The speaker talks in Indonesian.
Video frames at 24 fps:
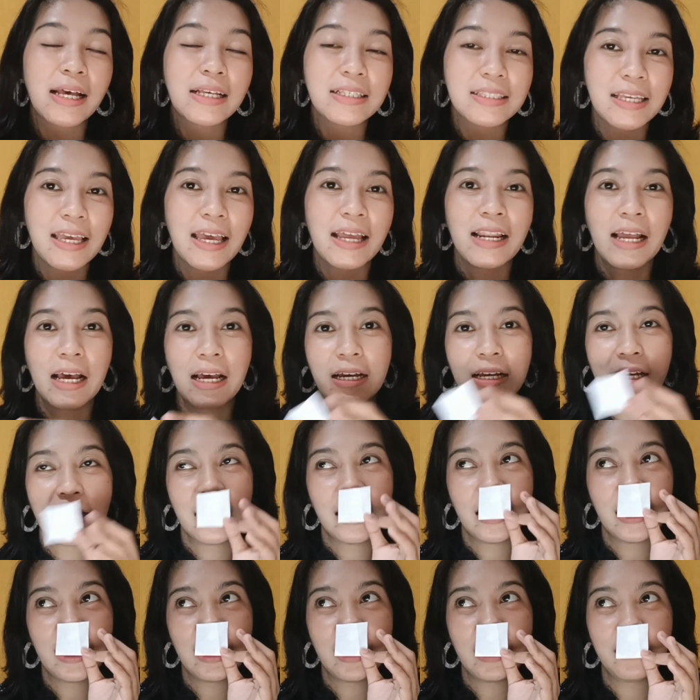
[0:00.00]
enak sih enak
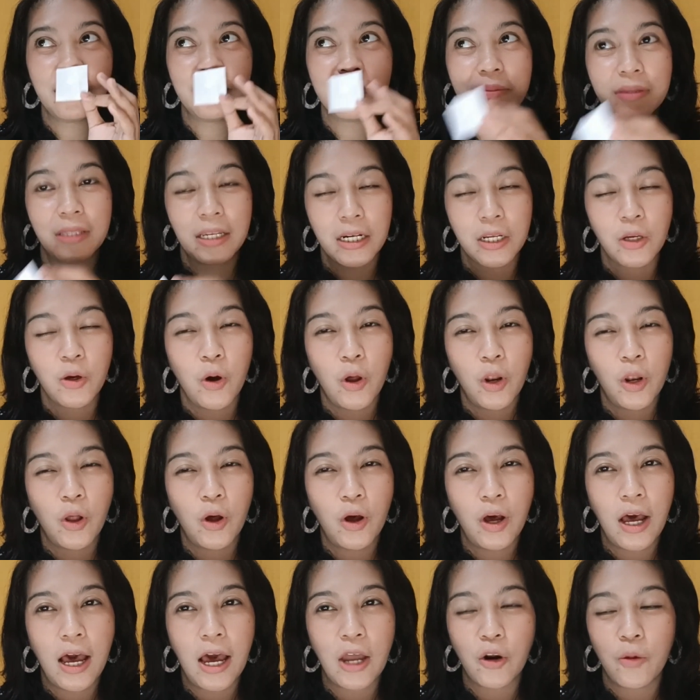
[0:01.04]
ini
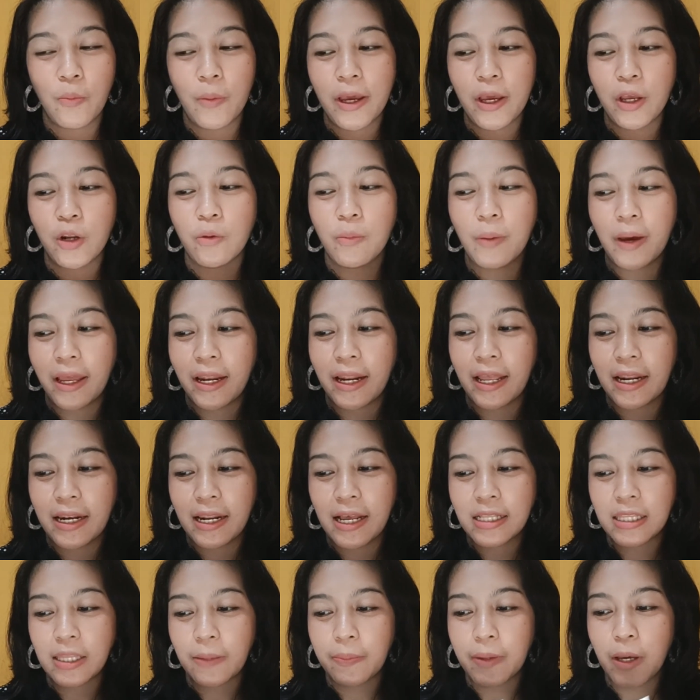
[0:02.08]
tergolong aroma yang lumayan
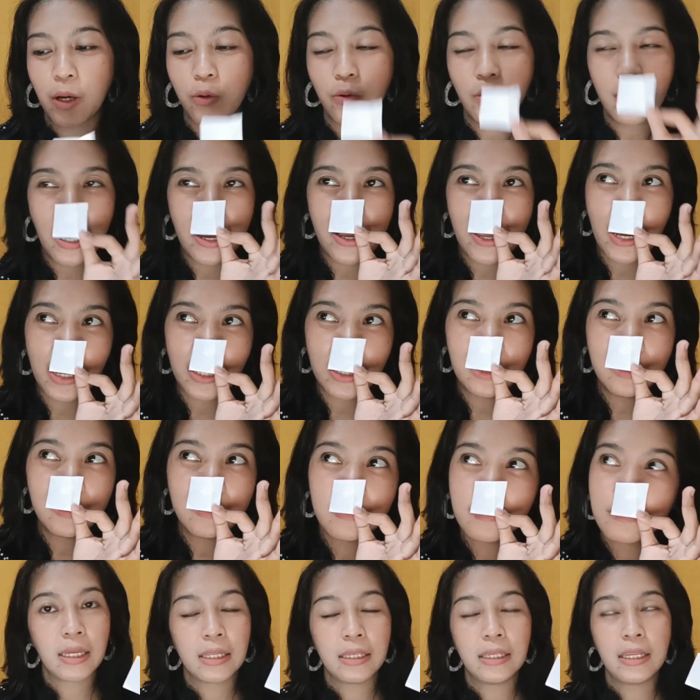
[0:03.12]
enak tapi aku nggak yakin
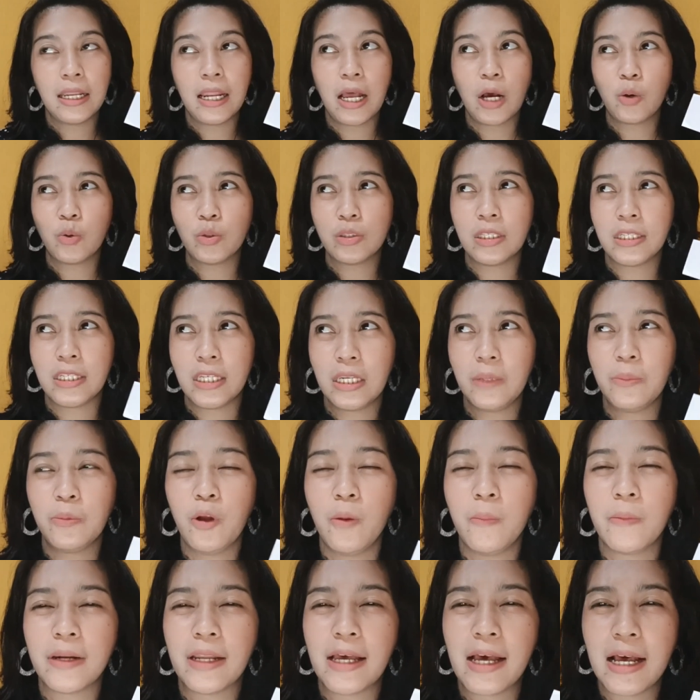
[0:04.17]
dan aku sendiri
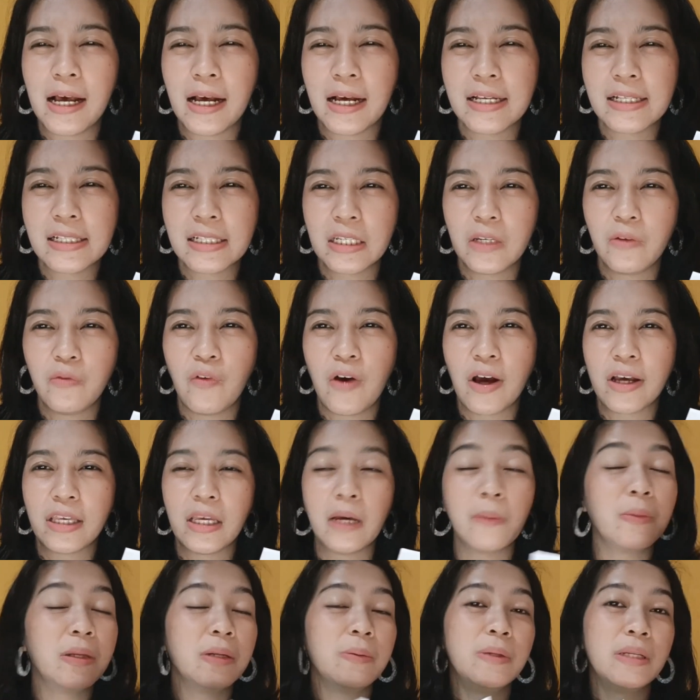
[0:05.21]
belum pernah nge-sniff
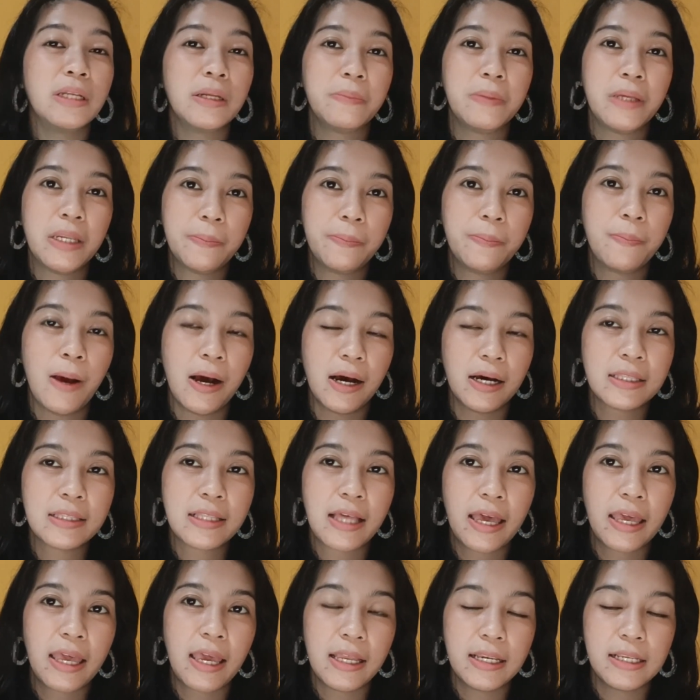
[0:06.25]
wangi yang benar-benar mirip banget
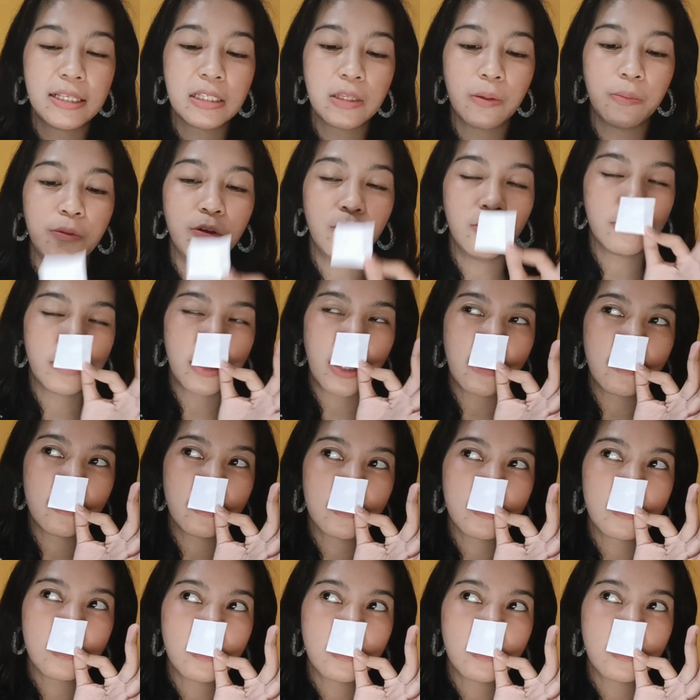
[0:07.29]
kayak ini sebelumnya